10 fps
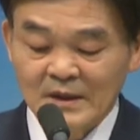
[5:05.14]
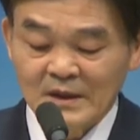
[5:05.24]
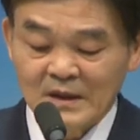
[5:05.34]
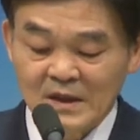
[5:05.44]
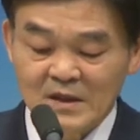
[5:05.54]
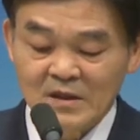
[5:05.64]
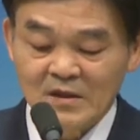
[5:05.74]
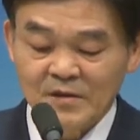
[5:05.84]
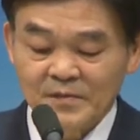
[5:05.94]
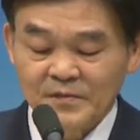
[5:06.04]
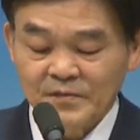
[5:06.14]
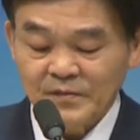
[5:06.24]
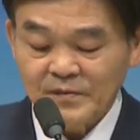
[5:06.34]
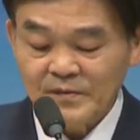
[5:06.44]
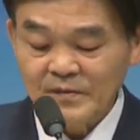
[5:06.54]
그래서
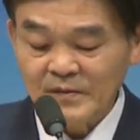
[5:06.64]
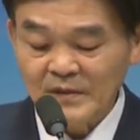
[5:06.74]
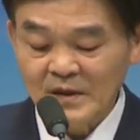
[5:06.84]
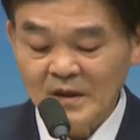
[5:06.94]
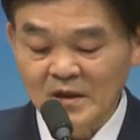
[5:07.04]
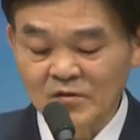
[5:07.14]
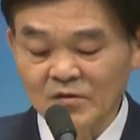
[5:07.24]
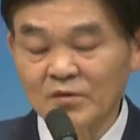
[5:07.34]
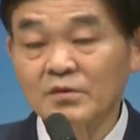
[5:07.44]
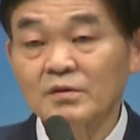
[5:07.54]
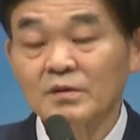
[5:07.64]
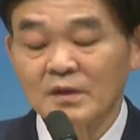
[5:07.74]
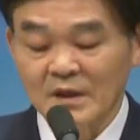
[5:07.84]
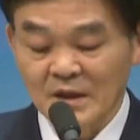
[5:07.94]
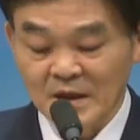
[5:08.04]
결국은
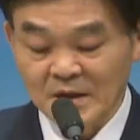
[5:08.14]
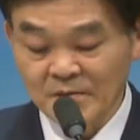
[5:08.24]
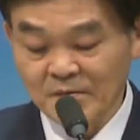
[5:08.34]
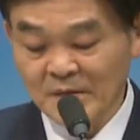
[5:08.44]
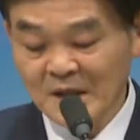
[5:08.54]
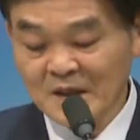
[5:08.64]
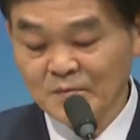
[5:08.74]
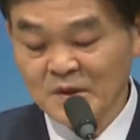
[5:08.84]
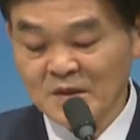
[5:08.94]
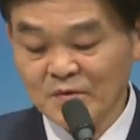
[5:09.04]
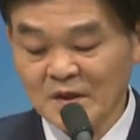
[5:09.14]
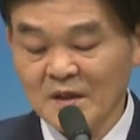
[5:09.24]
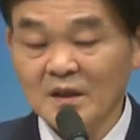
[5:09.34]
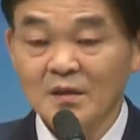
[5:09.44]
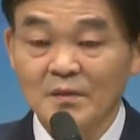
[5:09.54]
예, 마태복음 15장
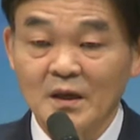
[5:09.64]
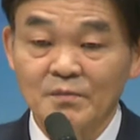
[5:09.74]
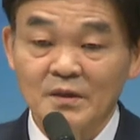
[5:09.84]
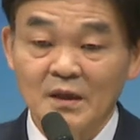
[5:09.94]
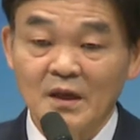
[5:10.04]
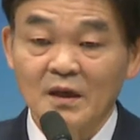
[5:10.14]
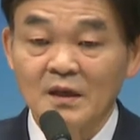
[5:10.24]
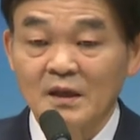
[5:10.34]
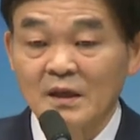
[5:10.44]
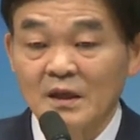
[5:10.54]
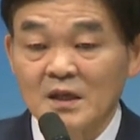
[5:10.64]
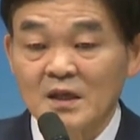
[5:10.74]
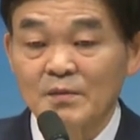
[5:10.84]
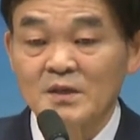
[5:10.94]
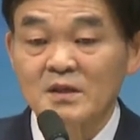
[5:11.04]
이렇게 말합니다.
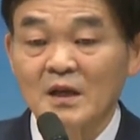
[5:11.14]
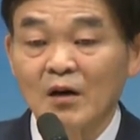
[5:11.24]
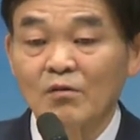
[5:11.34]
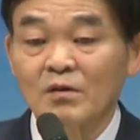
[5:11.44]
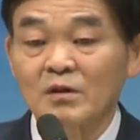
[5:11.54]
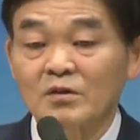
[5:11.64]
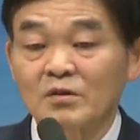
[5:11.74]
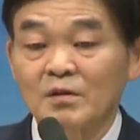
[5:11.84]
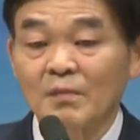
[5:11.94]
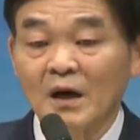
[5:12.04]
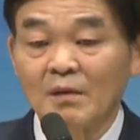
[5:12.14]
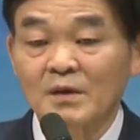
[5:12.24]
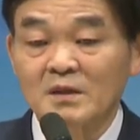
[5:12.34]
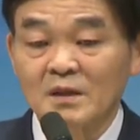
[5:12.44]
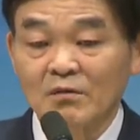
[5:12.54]
입에서 나오는 것들이
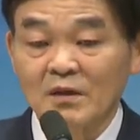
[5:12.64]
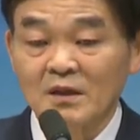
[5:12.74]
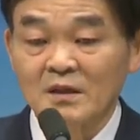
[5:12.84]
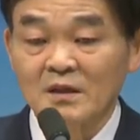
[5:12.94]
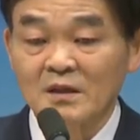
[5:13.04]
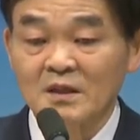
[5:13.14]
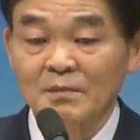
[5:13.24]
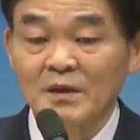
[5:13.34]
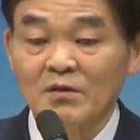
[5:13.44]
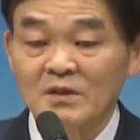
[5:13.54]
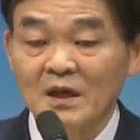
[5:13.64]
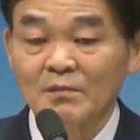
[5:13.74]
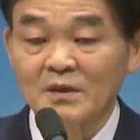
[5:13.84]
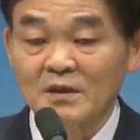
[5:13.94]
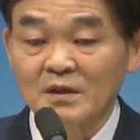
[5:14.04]
마음에서 나오나니 이것이야말로
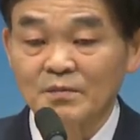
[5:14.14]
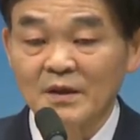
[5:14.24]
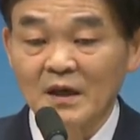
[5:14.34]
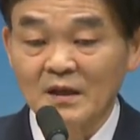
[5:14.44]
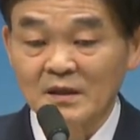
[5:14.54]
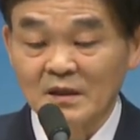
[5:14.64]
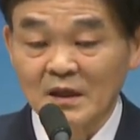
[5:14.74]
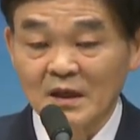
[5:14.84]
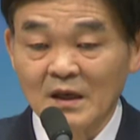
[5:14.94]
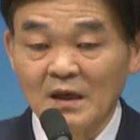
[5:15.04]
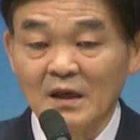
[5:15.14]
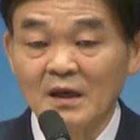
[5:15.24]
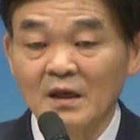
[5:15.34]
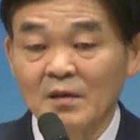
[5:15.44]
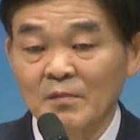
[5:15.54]
사람을 더럽게 하느니라.
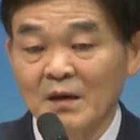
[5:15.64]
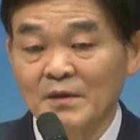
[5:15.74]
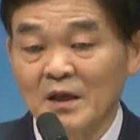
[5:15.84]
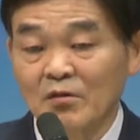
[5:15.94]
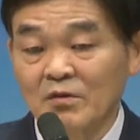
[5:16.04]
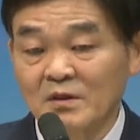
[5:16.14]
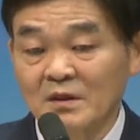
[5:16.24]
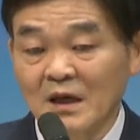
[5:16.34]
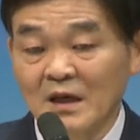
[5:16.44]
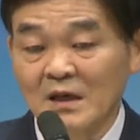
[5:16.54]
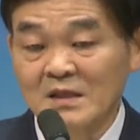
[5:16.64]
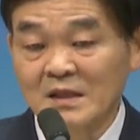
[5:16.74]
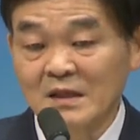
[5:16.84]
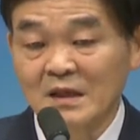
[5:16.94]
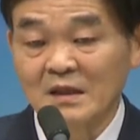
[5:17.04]
마음에 나오는 것은 악한
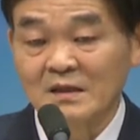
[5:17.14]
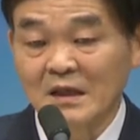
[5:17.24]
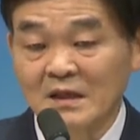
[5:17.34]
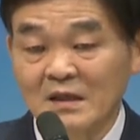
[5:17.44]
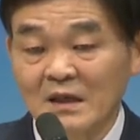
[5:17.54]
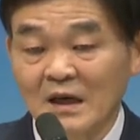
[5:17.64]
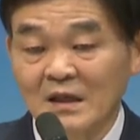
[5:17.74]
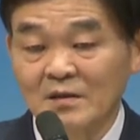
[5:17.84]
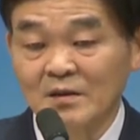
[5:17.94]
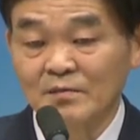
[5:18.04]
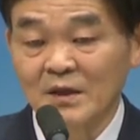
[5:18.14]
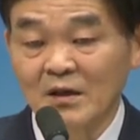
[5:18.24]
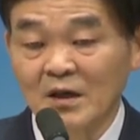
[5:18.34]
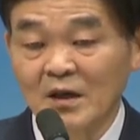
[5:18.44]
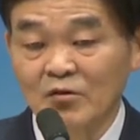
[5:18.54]
생각, 살인, 가능,
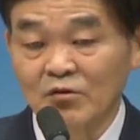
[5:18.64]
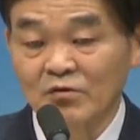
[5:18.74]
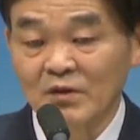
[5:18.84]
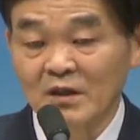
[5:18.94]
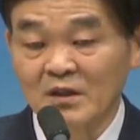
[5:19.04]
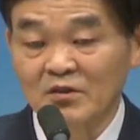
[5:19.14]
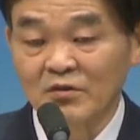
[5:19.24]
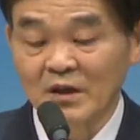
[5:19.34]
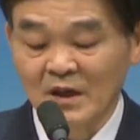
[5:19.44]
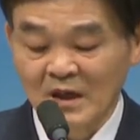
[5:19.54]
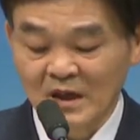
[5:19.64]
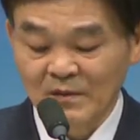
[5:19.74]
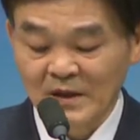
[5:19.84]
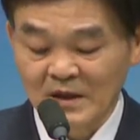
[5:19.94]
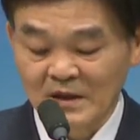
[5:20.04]
음란과 도둑과 거짓과
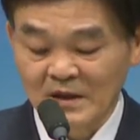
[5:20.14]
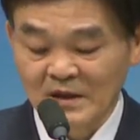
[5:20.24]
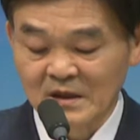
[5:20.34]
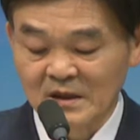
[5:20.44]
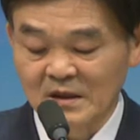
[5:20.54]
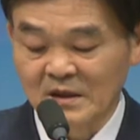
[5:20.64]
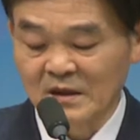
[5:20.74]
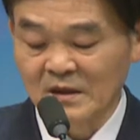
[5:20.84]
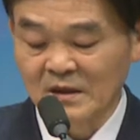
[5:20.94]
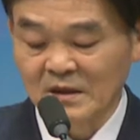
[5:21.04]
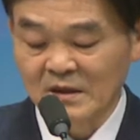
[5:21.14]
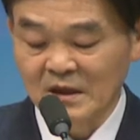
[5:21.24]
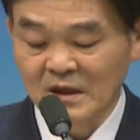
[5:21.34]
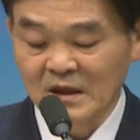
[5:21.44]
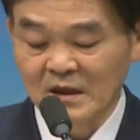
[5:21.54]
해방이니.
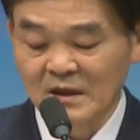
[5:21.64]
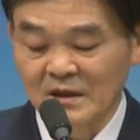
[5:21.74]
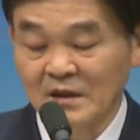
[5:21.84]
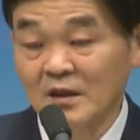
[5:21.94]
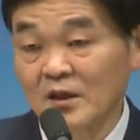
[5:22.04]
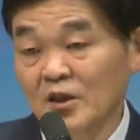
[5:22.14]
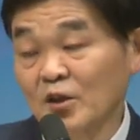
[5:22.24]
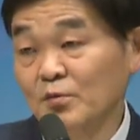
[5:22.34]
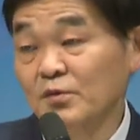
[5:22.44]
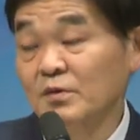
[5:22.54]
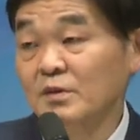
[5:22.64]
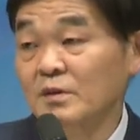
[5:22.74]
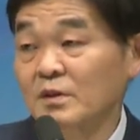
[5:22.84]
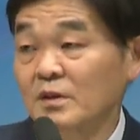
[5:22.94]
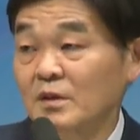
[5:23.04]
자, 여러분
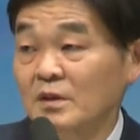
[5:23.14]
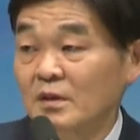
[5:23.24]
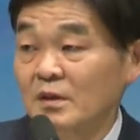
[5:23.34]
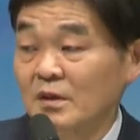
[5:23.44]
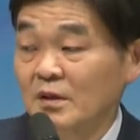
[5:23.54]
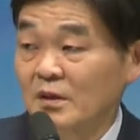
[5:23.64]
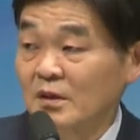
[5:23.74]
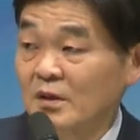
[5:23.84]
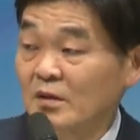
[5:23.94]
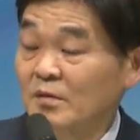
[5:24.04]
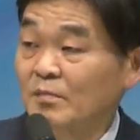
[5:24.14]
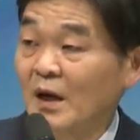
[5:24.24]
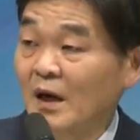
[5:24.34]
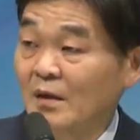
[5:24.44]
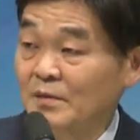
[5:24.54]
이런
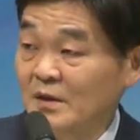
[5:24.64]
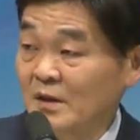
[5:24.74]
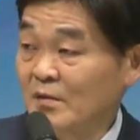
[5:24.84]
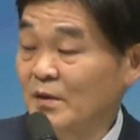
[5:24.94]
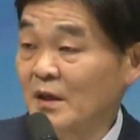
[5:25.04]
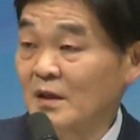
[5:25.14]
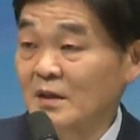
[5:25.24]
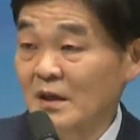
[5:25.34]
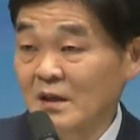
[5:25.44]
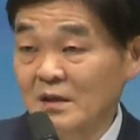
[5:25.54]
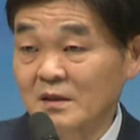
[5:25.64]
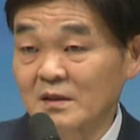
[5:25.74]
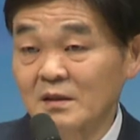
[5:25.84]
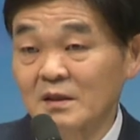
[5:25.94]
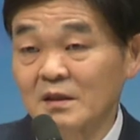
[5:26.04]
마음이 여러분에 있다는
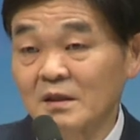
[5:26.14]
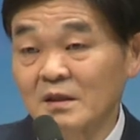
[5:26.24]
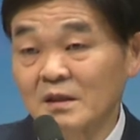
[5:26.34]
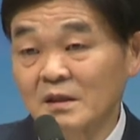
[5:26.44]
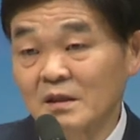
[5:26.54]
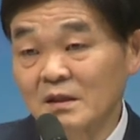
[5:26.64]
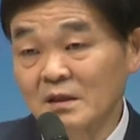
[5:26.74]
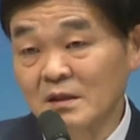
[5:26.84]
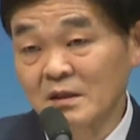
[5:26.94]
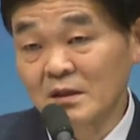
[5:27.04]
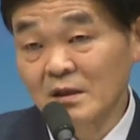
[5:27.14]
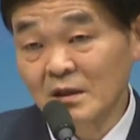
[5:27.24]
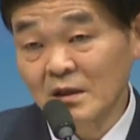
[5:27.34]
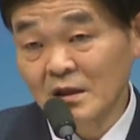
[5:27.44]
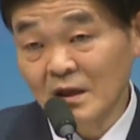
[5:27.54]
것을
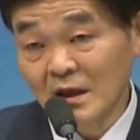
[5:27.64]
인정해야